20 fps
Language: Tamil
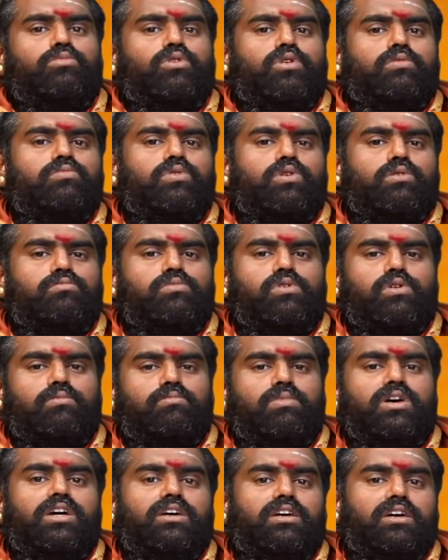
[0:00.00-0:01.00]
ரொம்ப ரொம்ப ரொம்ப
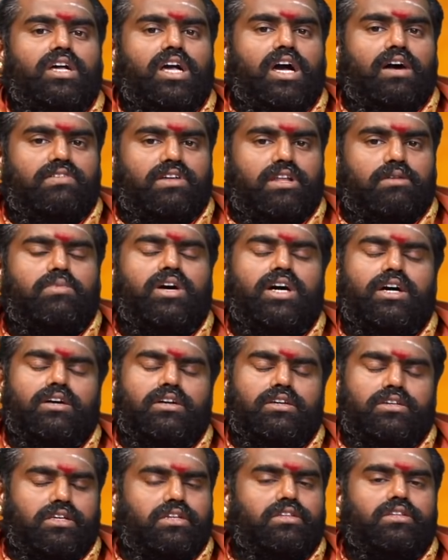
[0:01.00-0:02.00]
ரொம்ப கவனமாக
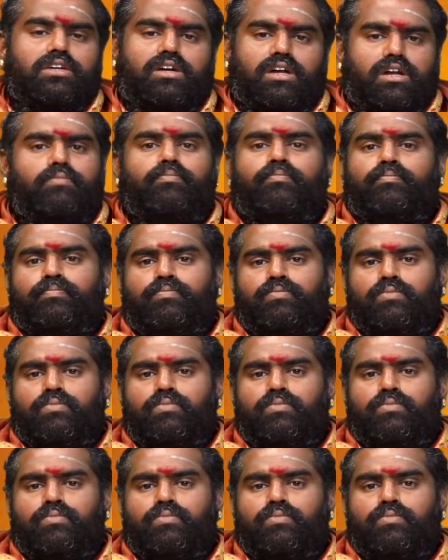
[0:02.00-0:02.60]
இருந்துக்கணும்